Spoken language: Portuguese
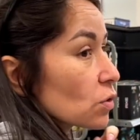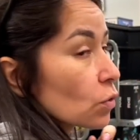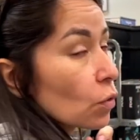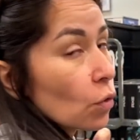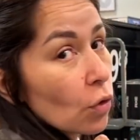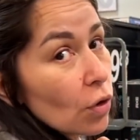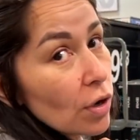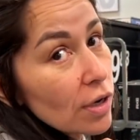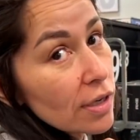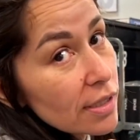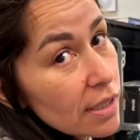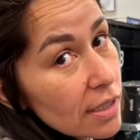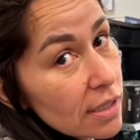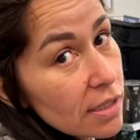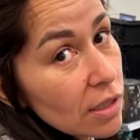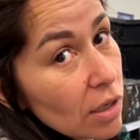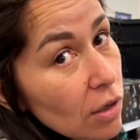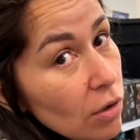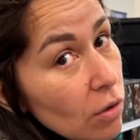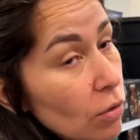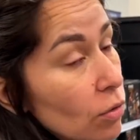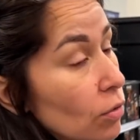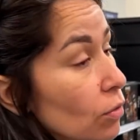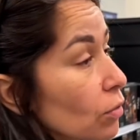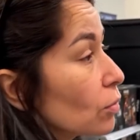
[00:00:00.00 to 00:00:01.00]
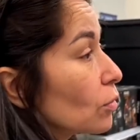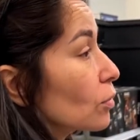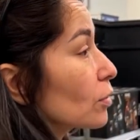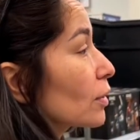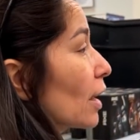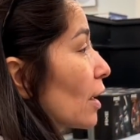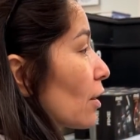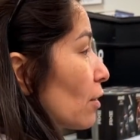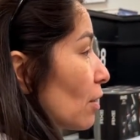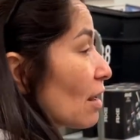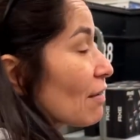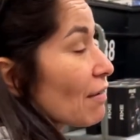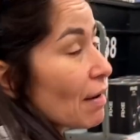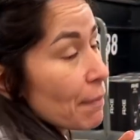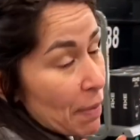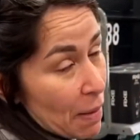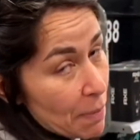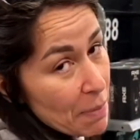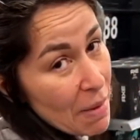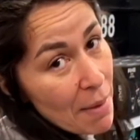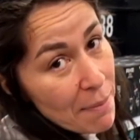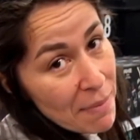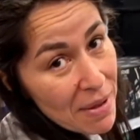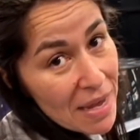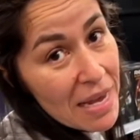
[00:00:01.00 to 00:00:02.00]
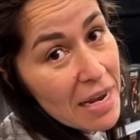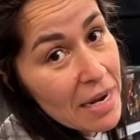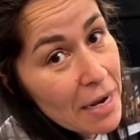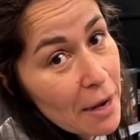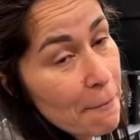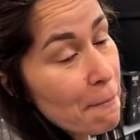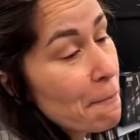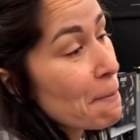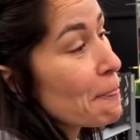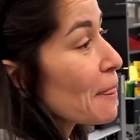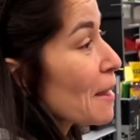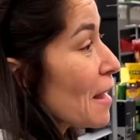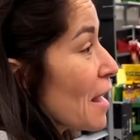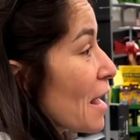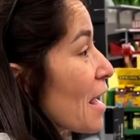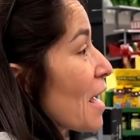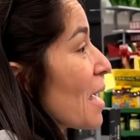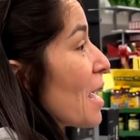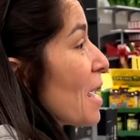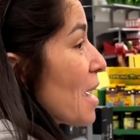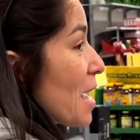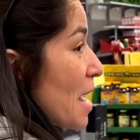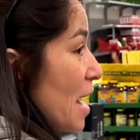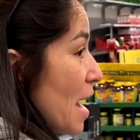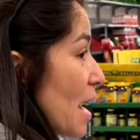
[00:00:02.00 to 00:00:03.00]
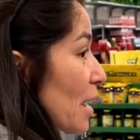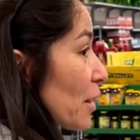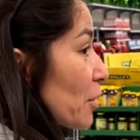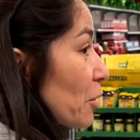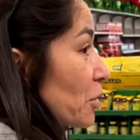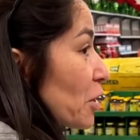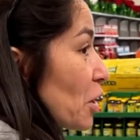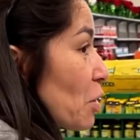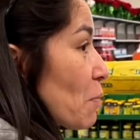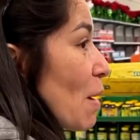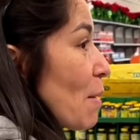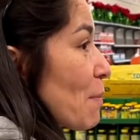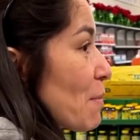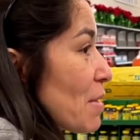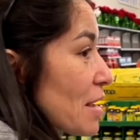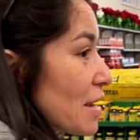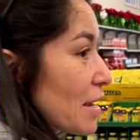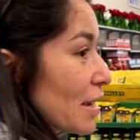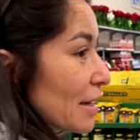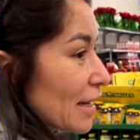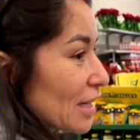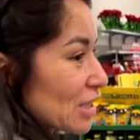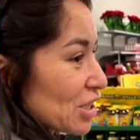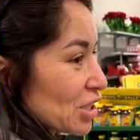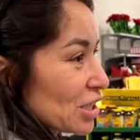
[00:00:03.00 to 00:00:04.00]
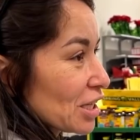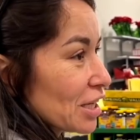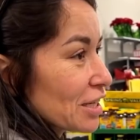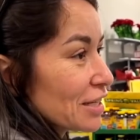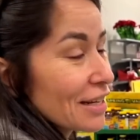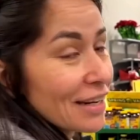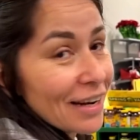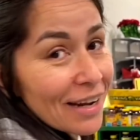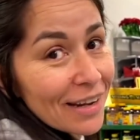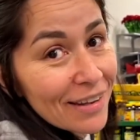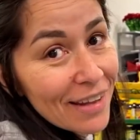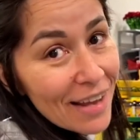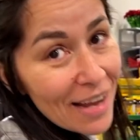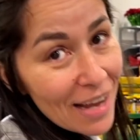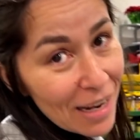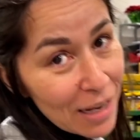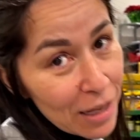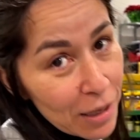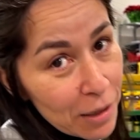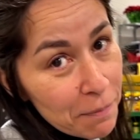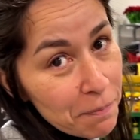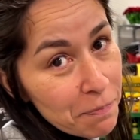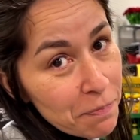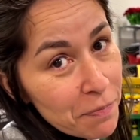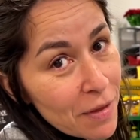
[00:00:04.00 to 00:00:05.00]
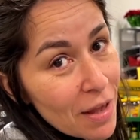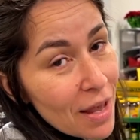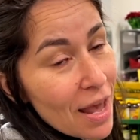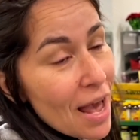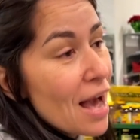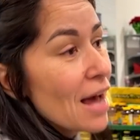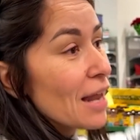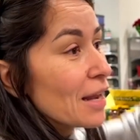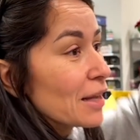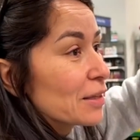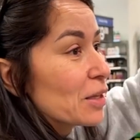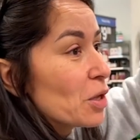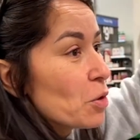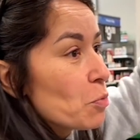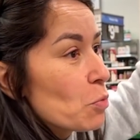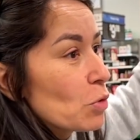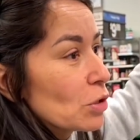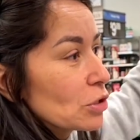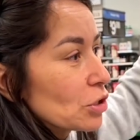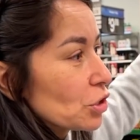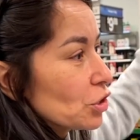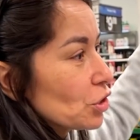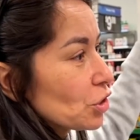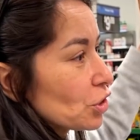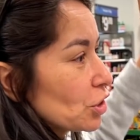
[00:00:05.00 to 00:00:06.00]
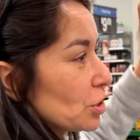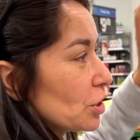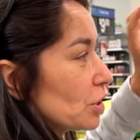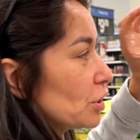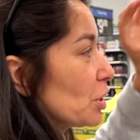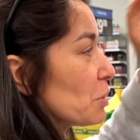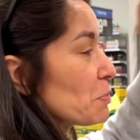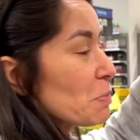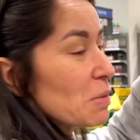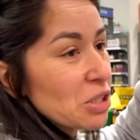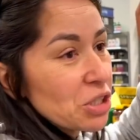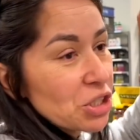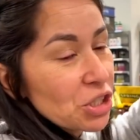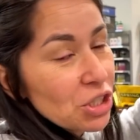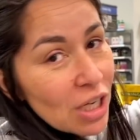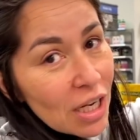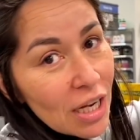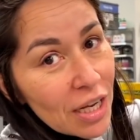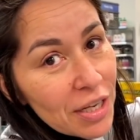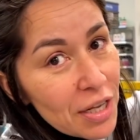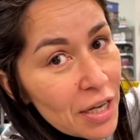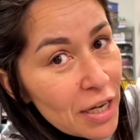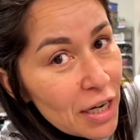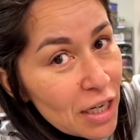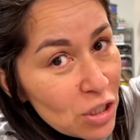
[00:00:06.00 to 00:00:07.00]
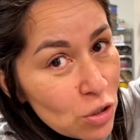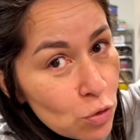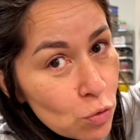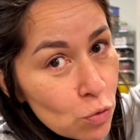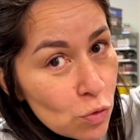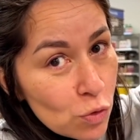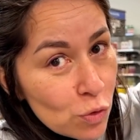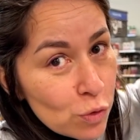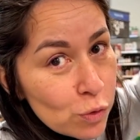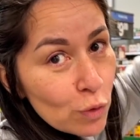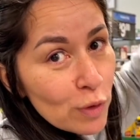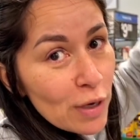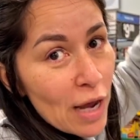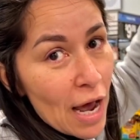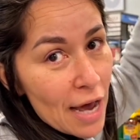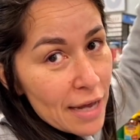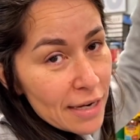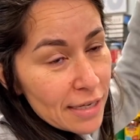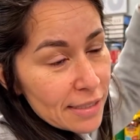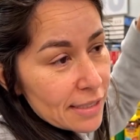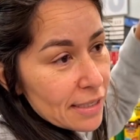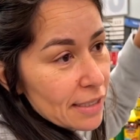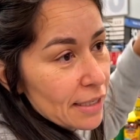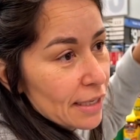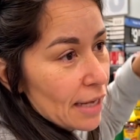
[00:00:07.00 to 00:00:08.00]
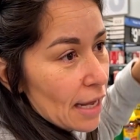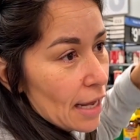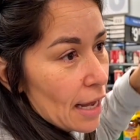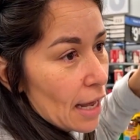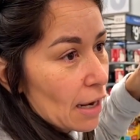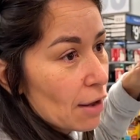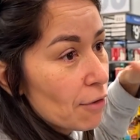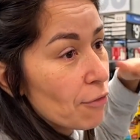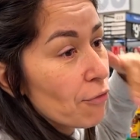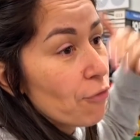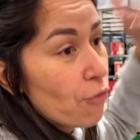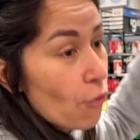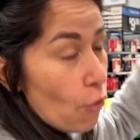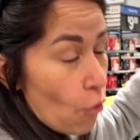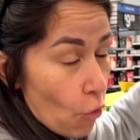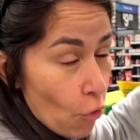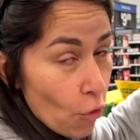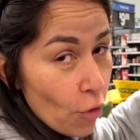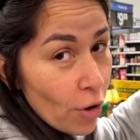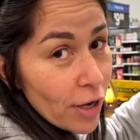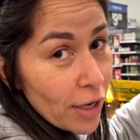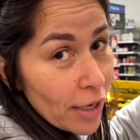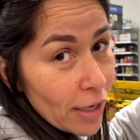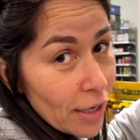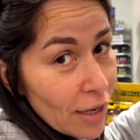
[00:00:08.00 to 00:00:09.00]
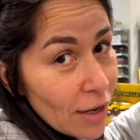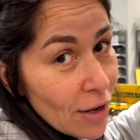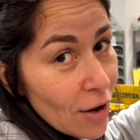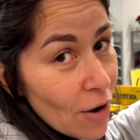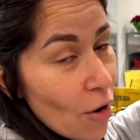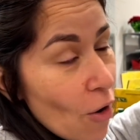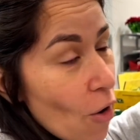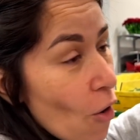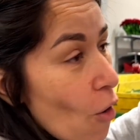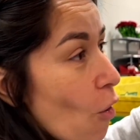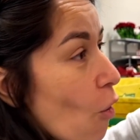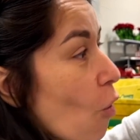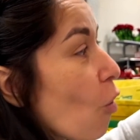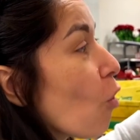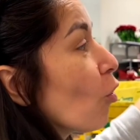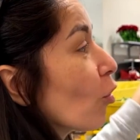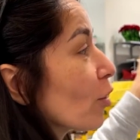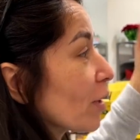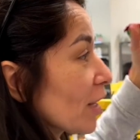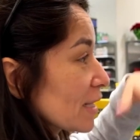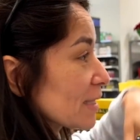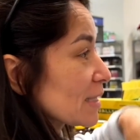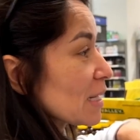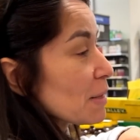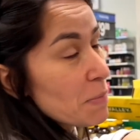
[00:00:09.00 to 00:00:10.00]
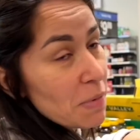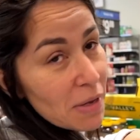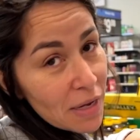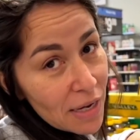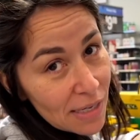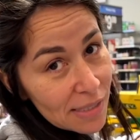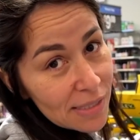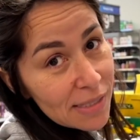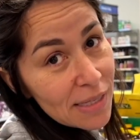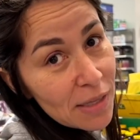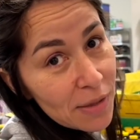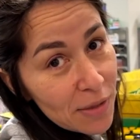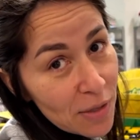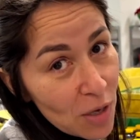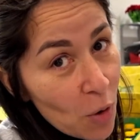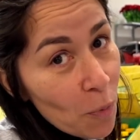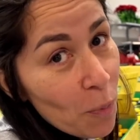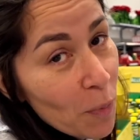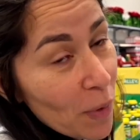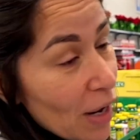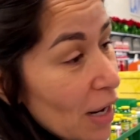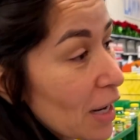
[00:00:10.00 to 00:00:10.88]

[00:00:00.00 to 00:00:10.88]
coisas que eu quero levar pra a minha amiga. A lembrancinha de Orlando? É, que eu tenho uma amiga que a geladeira dela, ela tem um monte de imã de geladeira dos lugares, assim, que ela foi ou que as amigas deu pra